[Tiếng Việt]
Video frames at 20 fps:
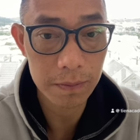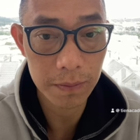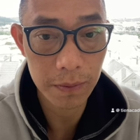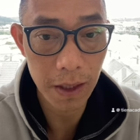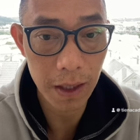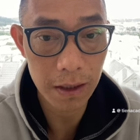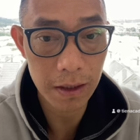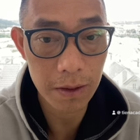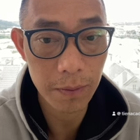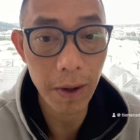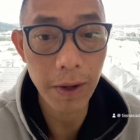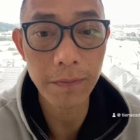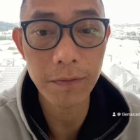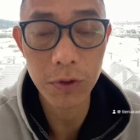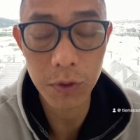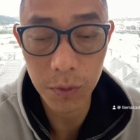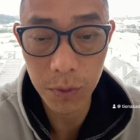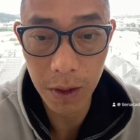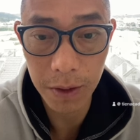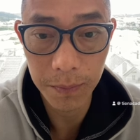nha, thứ bảy và
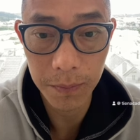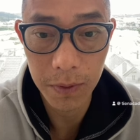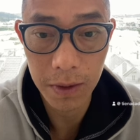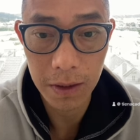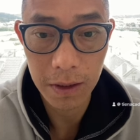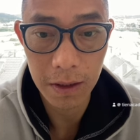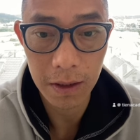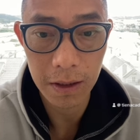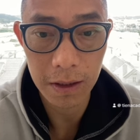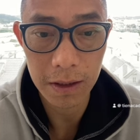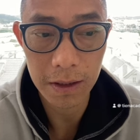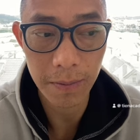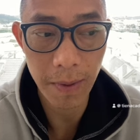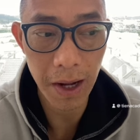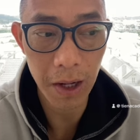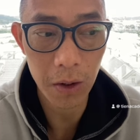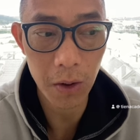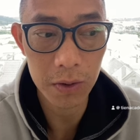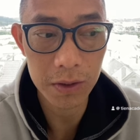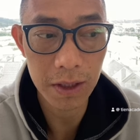chủ nhật. Thì
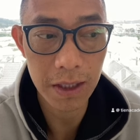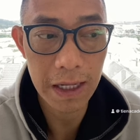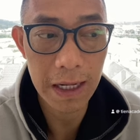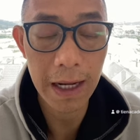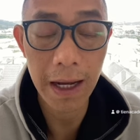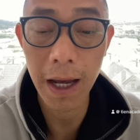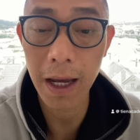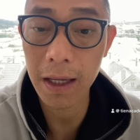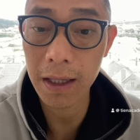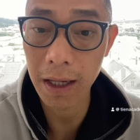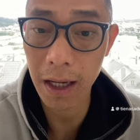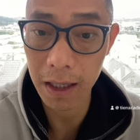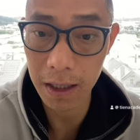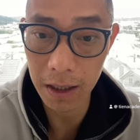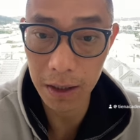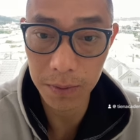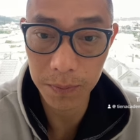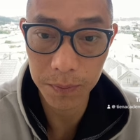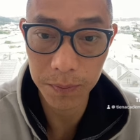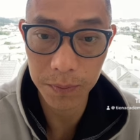bạn có tới hai ngày lận.